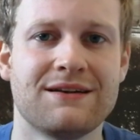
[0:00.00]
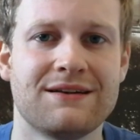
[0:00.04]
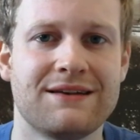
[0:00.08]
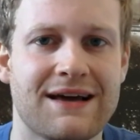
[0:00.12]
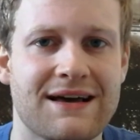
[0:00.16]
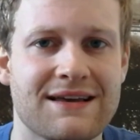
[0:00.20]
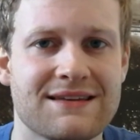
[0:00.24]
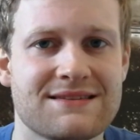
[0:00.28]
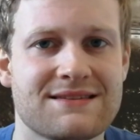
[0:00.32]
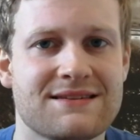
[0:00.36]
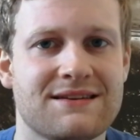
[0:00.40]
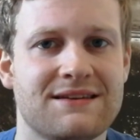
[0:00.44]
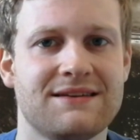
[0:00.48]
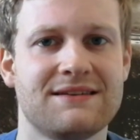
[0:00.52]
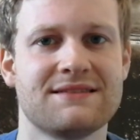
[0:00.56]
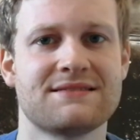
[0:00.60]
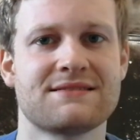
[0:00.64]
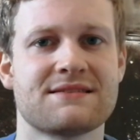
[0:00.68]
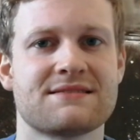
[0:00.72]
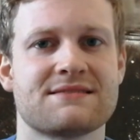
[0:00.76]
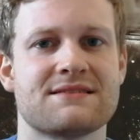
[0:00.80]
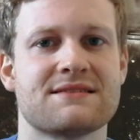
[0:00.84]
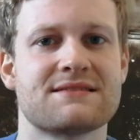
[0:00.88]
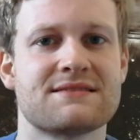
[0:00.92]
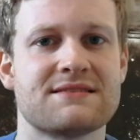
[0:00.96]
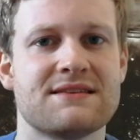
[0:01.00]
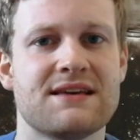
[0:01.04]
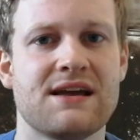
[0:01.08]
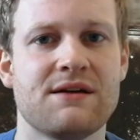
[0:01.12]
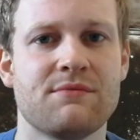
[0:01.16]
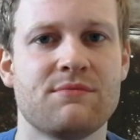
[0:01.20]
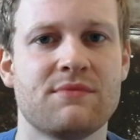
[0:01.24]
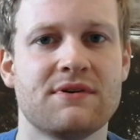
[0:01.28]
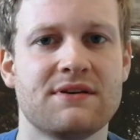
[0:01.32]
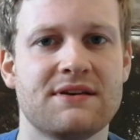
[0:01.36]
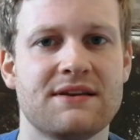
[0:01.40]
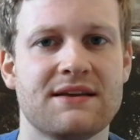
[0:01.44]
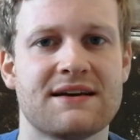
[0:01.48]
dass diese
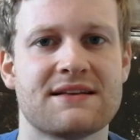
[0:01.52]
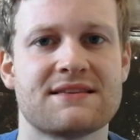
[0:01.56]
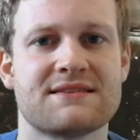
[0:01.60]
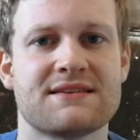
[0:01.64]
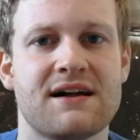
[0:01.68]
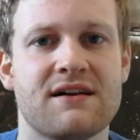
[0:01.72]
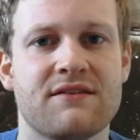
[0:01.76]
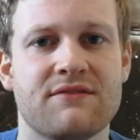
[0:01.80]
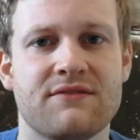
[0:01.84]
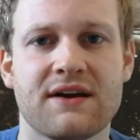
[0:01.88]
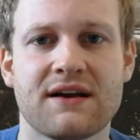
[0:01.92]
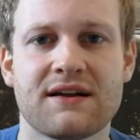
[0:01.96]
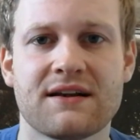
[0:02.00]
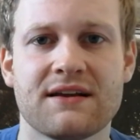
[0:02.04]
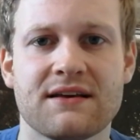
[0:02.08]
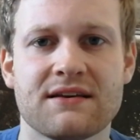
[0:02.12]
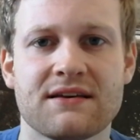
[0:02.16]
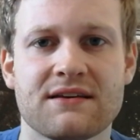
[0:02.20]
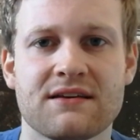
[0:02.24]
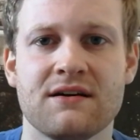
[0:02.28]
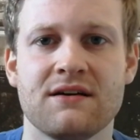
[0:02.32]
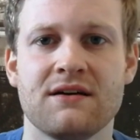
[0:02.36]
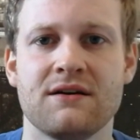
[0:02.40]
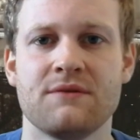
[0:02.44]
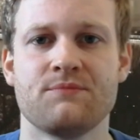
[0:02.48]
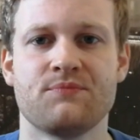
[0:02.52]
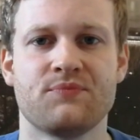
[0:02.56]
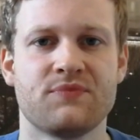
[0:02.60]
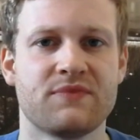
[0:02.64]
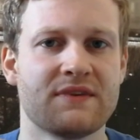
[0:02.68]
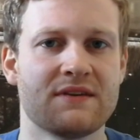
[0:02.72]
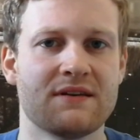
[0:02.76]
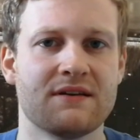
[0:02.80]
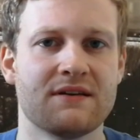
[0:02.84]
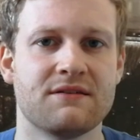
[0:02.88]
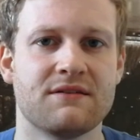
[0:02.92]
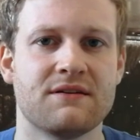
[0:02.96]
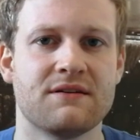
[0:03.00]
Systeme, die jetzt halt wirklich
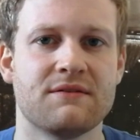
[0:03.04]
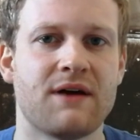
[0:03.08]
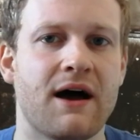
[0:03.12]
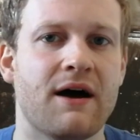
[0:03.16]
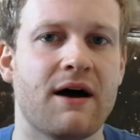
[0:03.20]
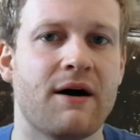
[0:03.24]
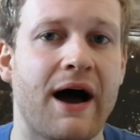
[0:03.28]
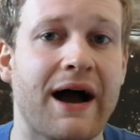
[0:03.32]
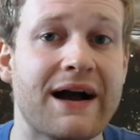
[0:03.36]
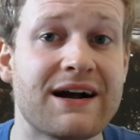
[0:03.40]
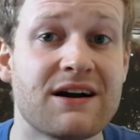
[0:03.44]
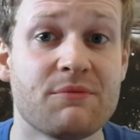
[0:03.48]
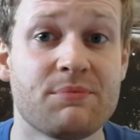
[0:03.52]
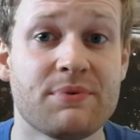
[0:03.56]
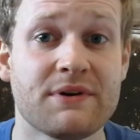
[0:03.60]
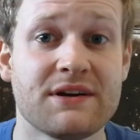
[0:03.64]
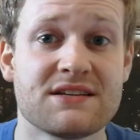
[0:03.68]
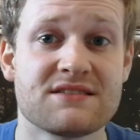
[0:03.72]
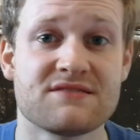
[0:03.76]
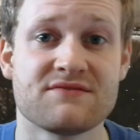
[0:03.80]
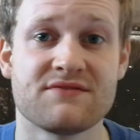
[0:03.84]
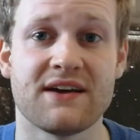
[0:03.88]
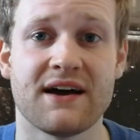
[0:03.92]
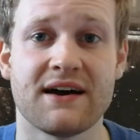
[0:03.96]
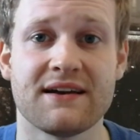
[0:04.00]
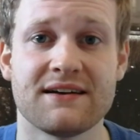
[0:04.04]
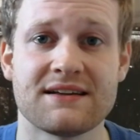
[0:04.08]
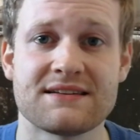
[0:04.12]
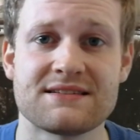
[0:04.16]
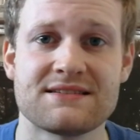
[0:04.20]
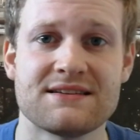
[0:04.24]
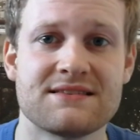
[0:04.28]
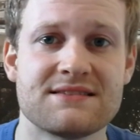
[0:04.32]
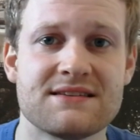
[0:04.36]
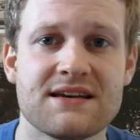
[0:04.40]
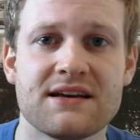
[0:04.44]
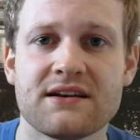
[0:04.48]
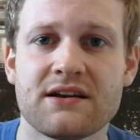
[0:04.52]
äh, angepriesen werden, dass
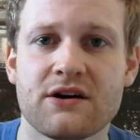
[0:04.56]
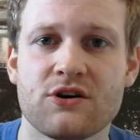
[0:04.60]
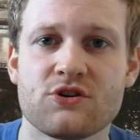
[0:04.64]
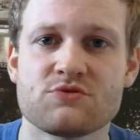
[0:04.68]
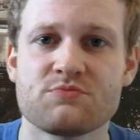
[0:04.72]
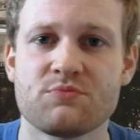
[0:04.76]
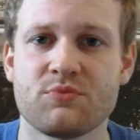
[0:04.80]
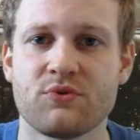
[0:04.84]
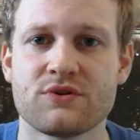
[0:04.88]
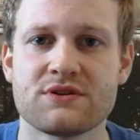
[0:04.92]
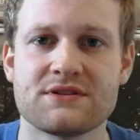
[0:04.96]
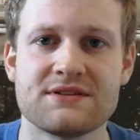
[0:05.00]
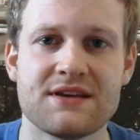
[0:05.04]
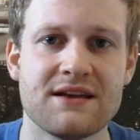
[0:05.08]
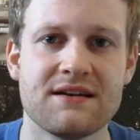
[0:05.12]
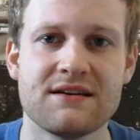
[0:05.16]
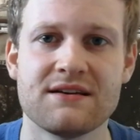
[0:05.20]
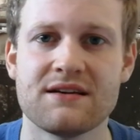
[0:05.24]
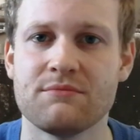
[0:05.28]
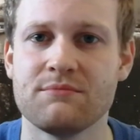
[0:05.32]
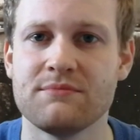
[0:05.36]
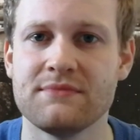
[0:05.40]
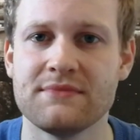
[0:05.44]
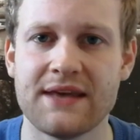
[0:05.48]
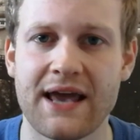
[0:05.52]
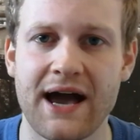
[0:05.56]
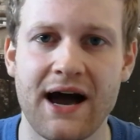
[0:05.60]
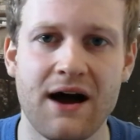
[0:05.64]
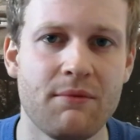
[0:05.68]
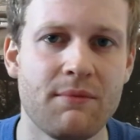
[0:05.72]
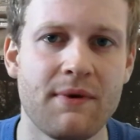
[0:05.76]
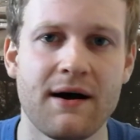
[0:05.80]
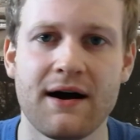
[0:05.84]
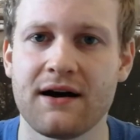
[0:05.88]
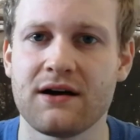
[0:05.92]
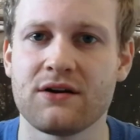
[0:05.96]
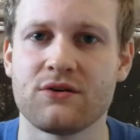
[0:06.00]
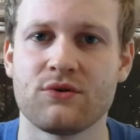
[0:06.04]
sie 10.000 Prozent im Jahr
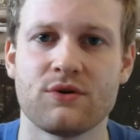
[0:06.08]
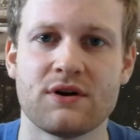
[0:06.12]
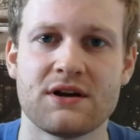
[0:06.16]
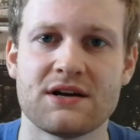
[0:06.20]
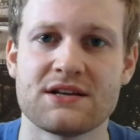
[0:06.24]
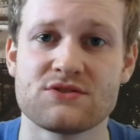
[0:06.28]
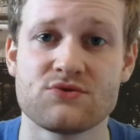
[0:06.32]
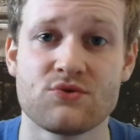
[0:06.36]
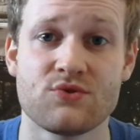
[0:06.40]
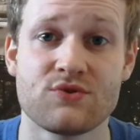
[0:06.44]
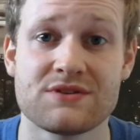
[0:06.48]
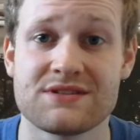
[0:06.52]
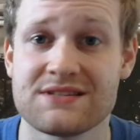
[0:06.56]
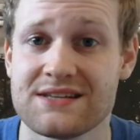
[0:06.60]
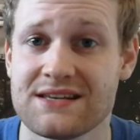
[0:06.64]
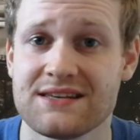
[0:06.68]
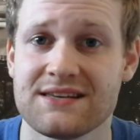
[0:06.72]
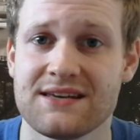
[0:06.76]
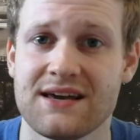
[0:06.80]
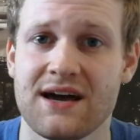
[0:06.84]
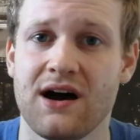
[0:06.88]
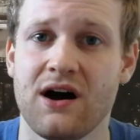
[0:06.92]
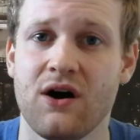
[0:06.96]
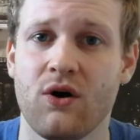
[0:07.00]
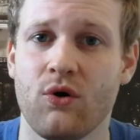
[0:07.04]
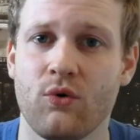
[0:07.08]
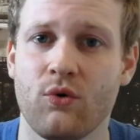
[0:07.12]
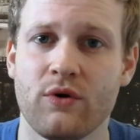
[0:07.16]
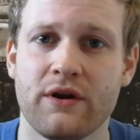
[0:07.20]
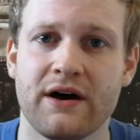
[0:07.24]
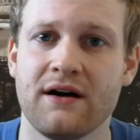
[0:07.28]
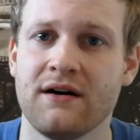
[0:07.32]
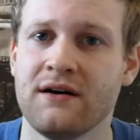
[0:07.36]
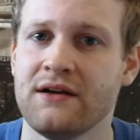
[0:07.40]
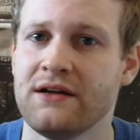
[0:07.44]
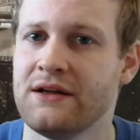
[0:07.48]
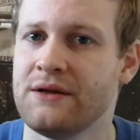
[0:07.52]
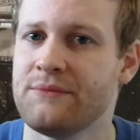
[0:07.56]
machen oder so sicher
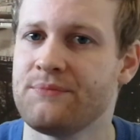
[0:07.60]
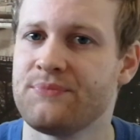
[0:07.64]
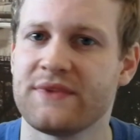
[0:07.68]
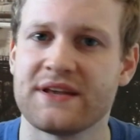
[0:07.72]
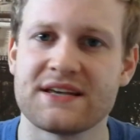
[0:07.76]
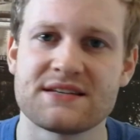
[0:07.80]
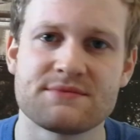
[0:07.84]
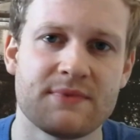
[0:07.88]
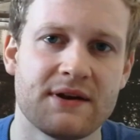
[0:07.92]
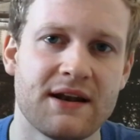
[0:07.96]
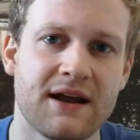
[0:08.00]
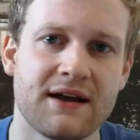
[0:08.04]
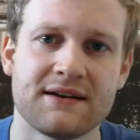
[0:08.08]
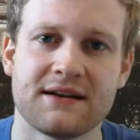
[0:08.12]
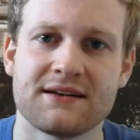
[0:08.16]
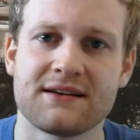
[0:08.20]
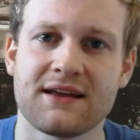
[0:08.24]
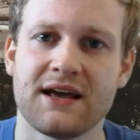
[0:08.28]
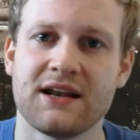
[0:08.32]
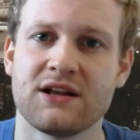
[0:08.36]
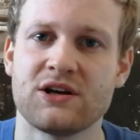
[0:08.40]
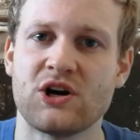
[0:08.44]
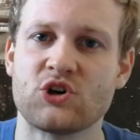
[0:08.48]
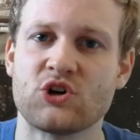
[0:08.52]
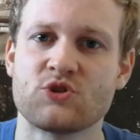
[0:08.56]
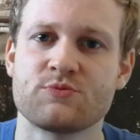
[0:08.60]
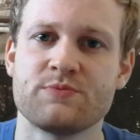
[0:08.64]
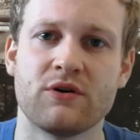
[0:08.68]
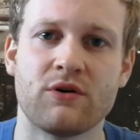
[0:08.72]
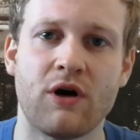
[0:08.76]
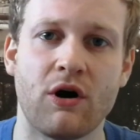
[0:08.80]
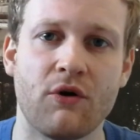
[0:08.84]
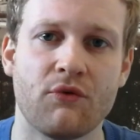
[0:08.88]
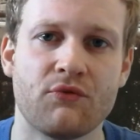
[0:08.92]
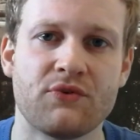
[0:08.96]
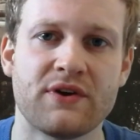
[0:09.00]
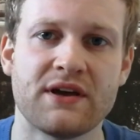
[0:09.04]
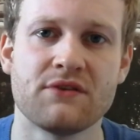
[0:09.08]
oder dass man nach einer Training-Ausbildung
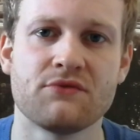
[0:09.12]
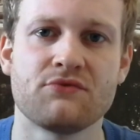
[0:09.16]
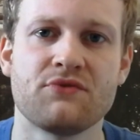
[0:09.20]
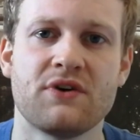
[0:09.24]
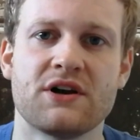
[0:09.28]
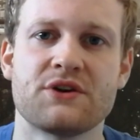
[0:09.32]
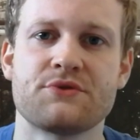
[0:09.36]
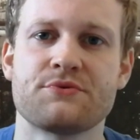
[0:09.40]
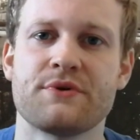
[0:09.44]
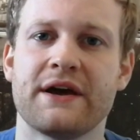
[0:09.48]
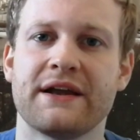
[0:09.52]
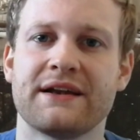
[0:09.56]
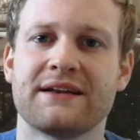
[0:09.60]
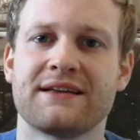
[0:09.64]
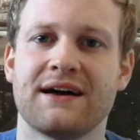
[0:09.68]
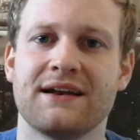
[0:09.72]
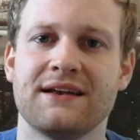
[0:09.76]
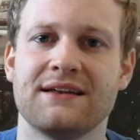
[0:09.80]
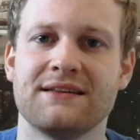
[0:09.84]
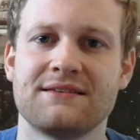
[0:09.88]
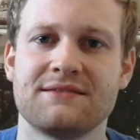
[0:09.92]
auf jeden Fall traden kann.